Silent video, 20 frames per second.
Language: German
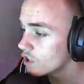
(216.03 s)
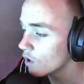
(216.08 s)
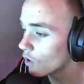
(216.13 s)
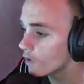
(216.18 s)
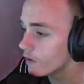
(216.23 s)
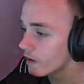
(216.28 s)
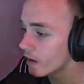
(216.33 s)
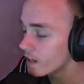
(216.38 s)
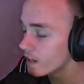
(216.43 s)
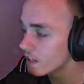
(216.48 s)

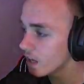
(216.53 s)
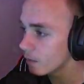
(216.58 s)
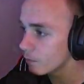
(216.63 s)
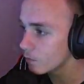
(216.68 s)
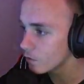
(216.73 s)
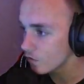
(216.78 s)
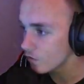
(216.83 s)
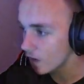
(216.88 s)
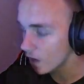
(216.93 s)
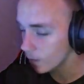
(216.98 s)
und nice
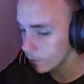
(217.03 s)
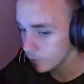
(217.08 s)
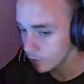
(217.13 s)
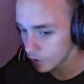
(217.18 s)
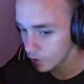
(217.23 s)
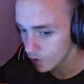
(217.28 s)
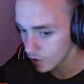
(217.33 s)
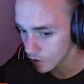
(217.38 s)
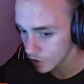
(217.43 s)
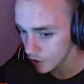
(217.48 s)
Atmosphäre, muss
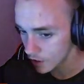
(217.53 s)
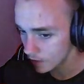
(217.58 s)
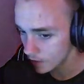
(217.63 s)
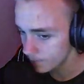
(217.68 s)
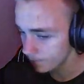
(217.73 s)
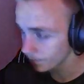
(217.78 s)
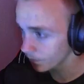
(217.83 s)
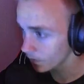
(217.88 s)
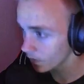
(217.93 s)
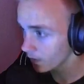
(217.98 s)
ich euch gestehen.
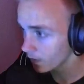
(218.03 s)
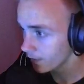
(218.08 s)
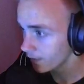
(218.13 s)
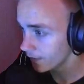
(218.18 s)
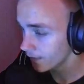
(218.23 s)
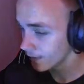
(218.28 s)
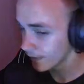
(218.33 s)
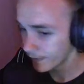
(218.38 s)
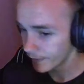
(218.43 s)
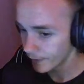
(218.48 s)

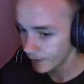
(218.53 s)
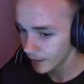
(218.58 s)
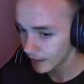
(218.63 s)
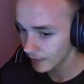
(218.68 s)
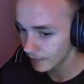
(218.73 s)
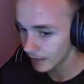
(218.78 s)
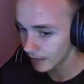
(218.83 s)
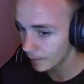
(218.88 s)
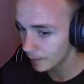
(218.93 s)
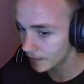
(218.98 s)

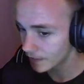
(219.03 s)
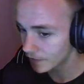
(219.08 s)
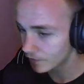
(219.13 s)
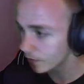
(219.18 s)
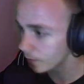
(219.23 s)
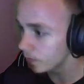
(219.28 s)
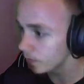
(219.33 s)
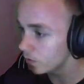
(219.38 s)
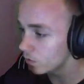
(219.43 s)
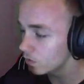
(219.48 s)
Okay, wir haben jetzt
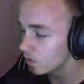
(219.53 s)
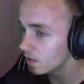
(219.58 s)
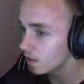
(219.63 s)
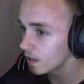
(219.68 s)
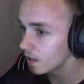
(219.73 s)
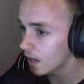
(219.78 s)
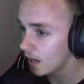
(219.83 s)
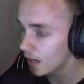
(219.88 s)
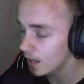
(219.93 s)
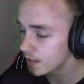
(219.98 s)
vier Minuten
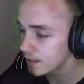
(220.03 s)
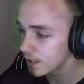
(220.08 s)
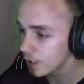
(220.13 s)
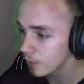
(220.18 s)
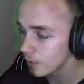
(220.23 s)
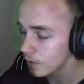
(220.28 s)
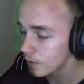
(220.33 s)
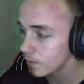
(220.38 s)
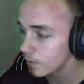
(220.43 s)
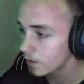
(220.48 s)
hier alles
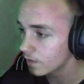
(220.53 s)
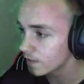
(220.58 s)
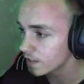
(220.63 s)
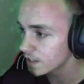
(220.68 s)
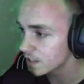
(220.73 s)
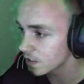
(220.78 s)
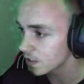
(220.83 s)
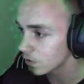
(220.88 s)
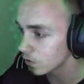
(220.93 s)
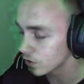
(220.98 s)
sauber gemacht.
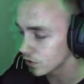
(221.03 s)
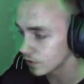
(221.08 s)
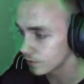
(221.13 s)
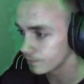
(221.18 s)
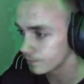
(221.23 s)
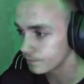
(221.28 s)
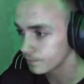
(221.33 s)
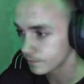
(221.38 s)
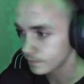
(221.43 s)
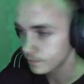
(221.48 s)
Was ist los?
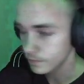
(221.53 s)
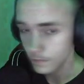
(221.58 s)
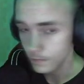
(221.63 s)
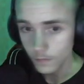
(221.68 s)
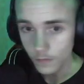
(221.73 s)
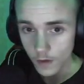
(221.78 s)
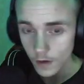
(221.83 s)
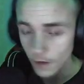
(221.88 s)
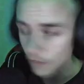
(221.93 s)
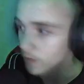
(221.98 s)

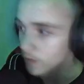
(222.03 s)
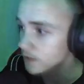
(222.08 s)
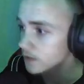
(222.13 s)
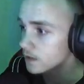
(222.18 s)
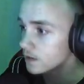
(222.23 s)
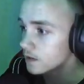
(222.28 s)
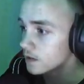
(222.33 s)
Was ist